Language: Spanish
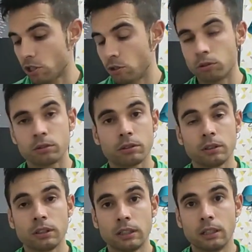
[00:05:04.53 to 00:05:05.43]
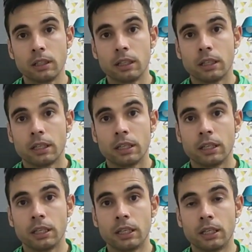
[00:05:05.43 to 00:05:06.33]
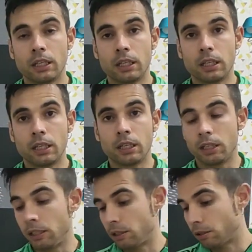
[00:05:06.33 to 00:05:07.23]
chino y